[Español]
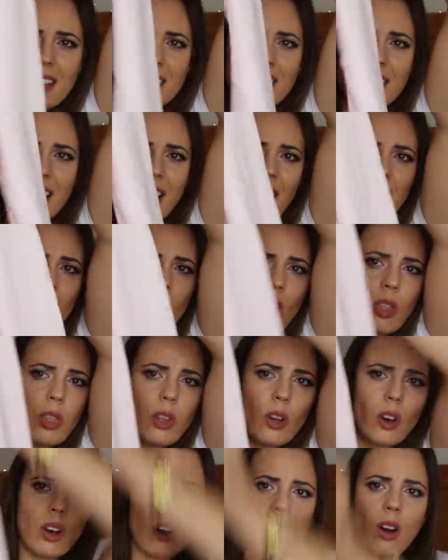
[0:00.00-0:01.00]
Trae los
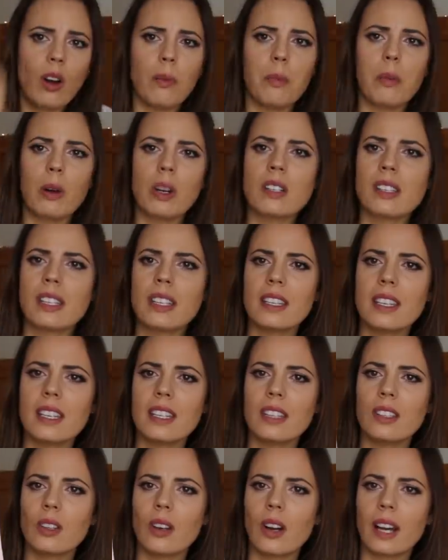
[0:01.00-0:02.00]
dos
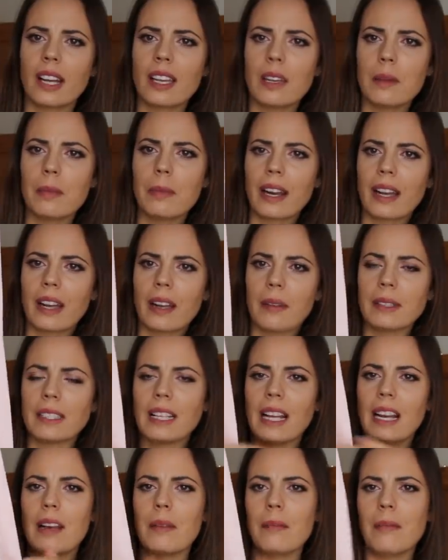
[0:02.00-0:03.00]
bolsillitos aquí para que
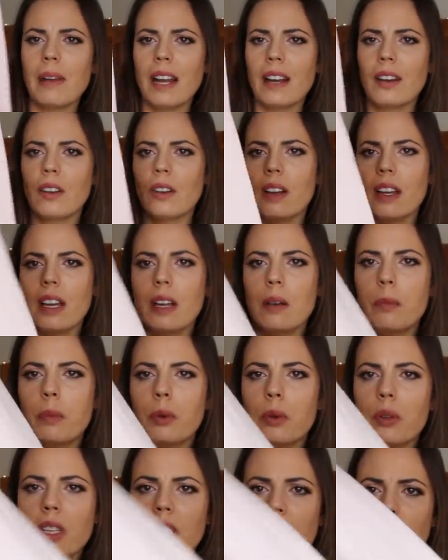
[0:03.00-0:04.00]
metan las manos, el
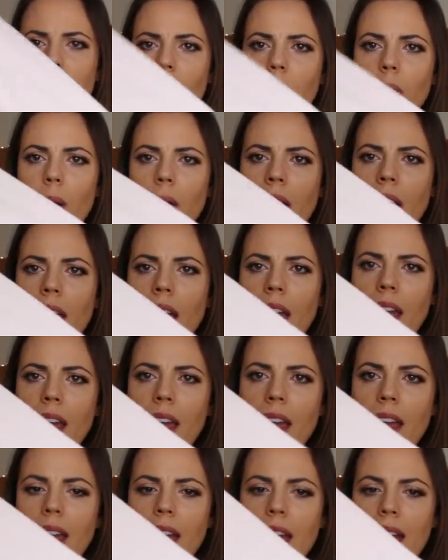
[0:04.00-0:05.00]
puñito
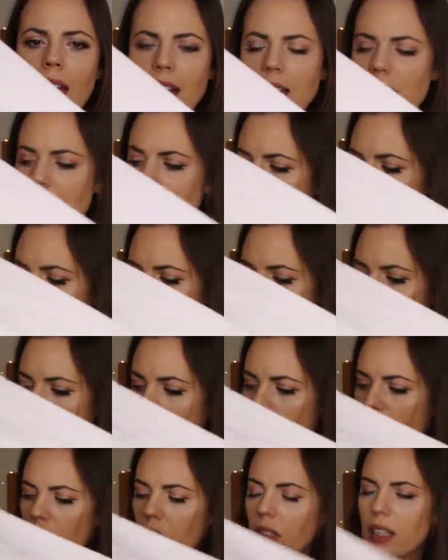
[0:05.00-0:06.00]
es así
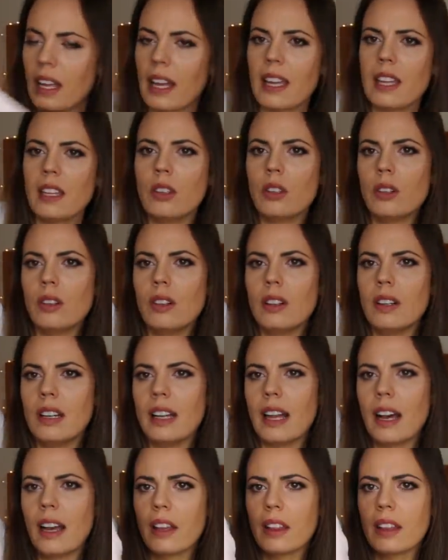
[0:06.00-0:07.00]
cortadito,
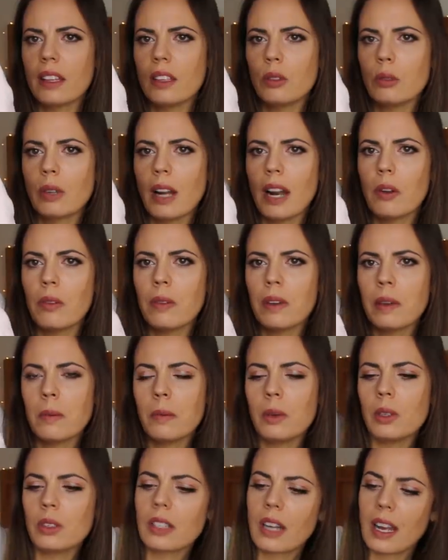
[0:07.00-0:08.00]
la cintura lo
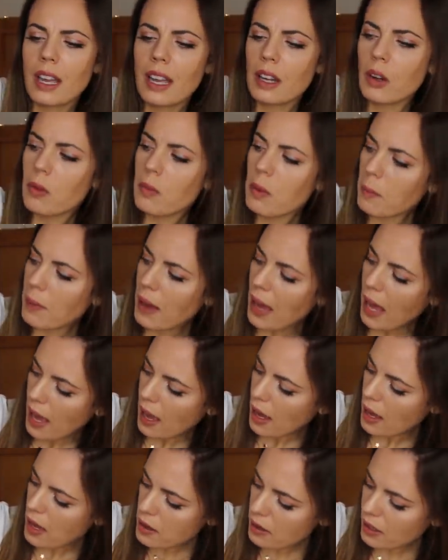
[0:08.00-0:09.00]
mismo, trae como
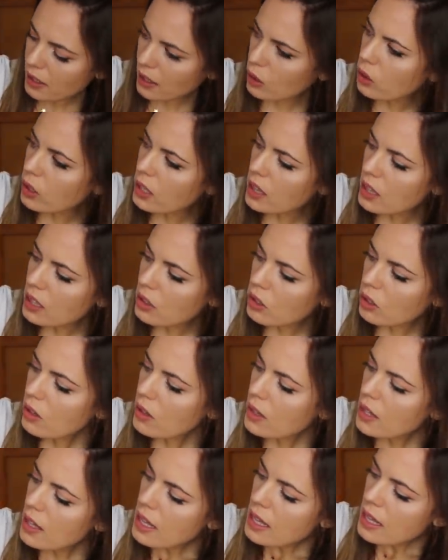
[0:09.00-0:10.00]
más recogidito
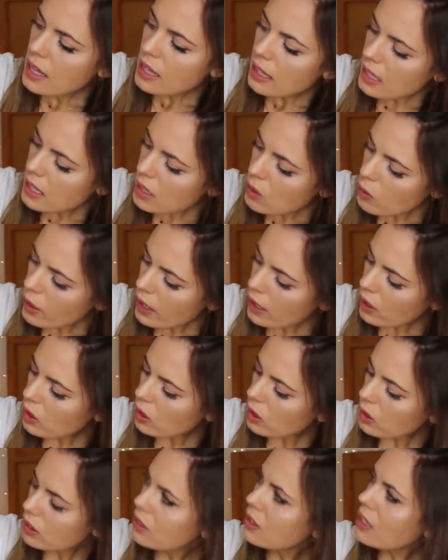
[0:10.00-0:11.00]
y luego
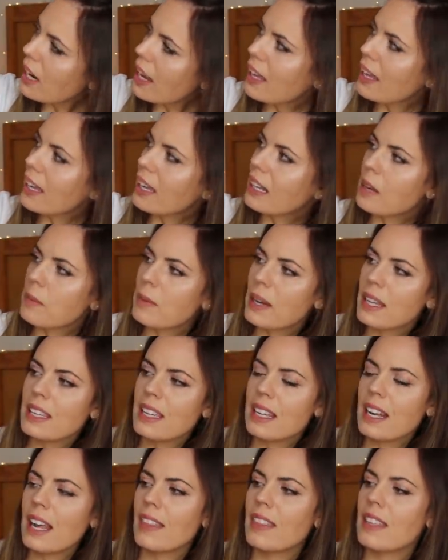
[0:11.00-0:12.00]
trae
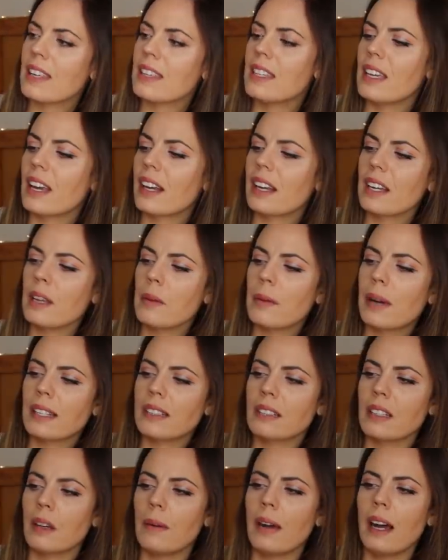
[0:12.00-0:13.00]
cremallera desde arriba
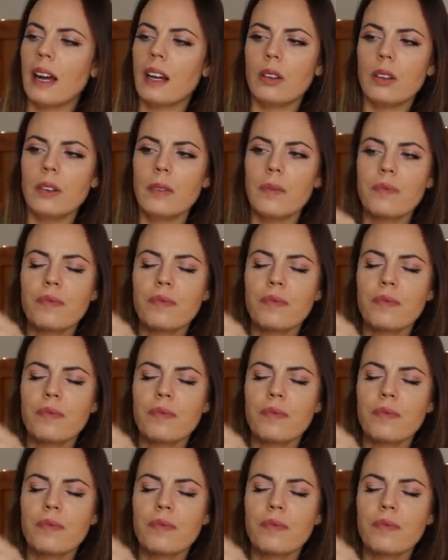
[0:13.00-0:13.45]
hasta abajo